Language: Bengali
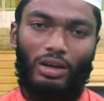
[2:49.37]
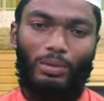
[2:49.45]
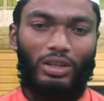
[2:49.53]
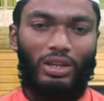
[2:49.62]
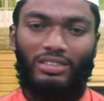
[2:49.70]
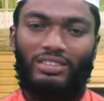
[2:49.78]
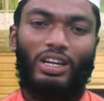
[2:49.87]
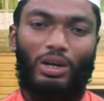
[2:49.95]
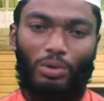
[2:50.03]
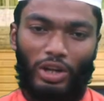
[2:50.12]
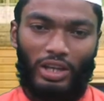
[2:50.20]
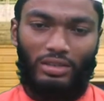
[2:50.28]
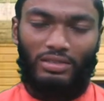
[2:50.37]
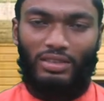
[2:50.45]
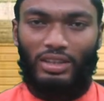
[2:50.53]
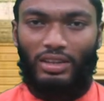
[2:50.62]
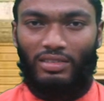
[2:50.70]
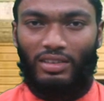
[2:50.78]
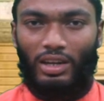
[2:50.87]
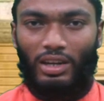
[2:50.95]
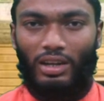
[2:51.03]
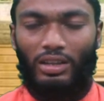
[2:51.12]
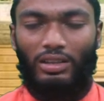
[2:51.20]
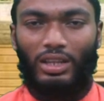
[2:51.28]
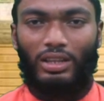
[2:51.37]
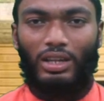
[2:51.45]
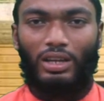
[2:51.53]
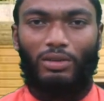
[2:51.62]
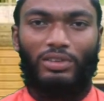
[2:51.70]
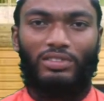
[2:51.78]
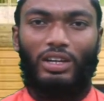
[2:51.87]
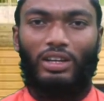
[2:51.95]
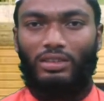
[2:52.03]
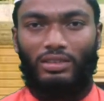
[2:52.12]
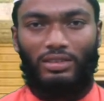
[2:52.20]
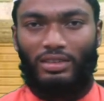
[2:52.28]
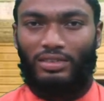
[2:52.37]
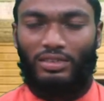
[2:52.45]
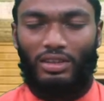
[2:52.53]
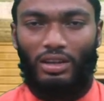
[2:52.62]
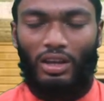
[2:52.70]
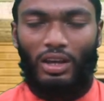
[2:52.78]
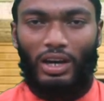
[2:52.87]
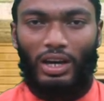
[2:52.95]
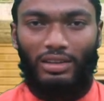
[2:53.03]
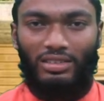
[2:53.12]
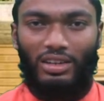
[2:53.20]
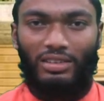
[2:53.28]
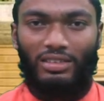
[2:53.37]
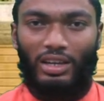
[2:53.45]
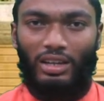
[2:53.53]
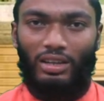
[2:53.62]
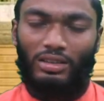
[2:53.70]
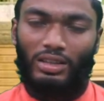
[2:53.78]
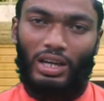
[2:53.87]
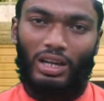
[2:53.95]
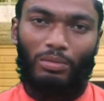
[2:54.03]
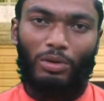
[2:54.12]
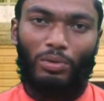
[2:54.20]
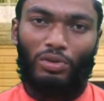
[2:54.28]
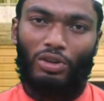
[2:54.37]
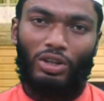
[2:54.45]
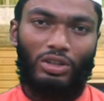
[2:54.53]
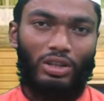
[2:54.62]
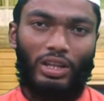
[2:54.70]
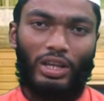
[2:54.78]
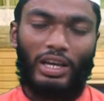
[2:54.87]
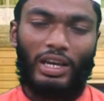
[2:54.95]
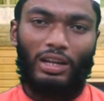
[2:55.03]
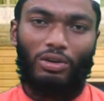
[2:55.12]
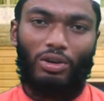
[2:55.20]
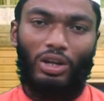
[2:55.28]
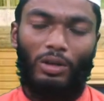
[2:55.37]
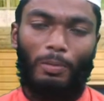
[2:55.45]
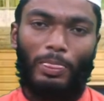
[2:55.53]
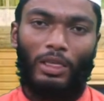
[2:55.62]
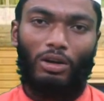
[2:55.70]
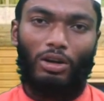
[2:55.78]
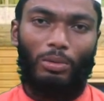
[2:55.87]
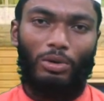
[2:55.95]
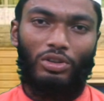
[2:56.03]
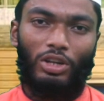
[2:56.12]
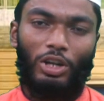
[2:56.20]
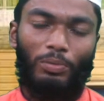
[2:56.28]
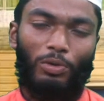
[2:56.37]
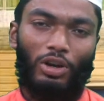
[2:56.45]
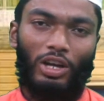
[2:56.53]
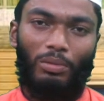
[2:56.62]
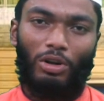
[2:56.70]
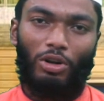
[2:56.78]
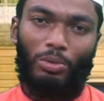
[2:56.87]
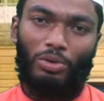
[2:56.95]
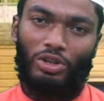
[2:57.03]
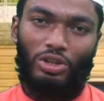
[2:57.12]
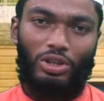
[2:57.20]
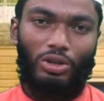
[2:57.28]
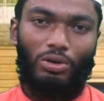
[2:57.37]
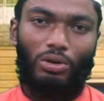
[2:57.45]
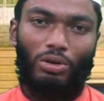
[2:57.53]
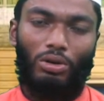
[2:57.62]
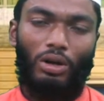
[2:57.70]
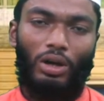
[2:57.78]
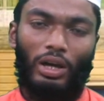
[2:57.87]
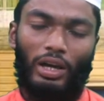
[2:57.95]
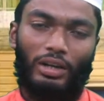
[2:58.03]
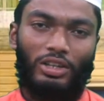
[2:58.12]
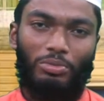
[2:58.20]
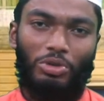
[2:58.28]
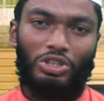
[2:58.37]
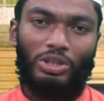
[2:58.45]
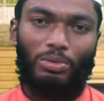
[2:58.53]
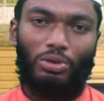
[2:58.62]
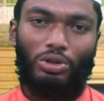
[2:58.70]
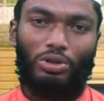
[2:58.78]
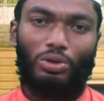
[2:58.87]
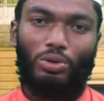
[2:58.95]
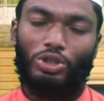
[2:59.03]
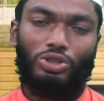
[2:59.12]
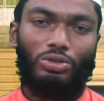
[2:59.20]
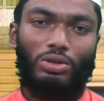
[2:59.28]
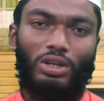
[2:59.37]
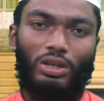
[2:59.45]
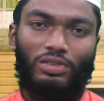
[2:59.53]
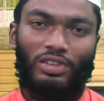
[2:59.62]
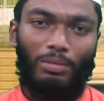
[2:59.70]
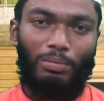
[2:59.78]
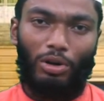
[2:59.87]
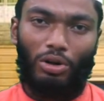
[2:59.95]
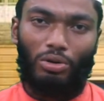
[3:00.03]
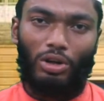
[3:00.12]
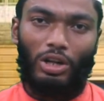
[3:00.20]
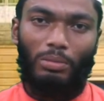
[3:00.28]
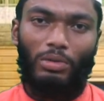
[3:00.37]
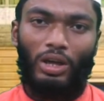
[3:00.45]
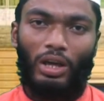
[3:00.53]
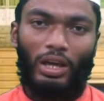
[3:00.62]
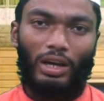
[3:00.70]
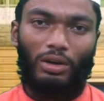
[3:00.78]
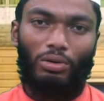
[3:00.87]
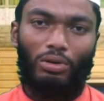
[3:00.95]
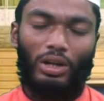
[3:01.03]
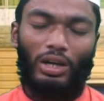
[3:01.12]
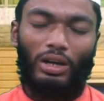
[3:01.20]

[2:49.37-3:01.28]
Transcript: আমাদের জানাও নাই যাদের জানা নাই তাদেরকে আমরা জানিয়ে দিতে চাচ্ছি আর যারা জানি তারা আমরা ফজিলতের দিকে খেয়াল করে রমাজানের পরে আমরা রমাজানের দীর্ঘ একটি মাস আমরা অত্যন্ত কষ্ট করে সিয়াম পালন করলাম এখন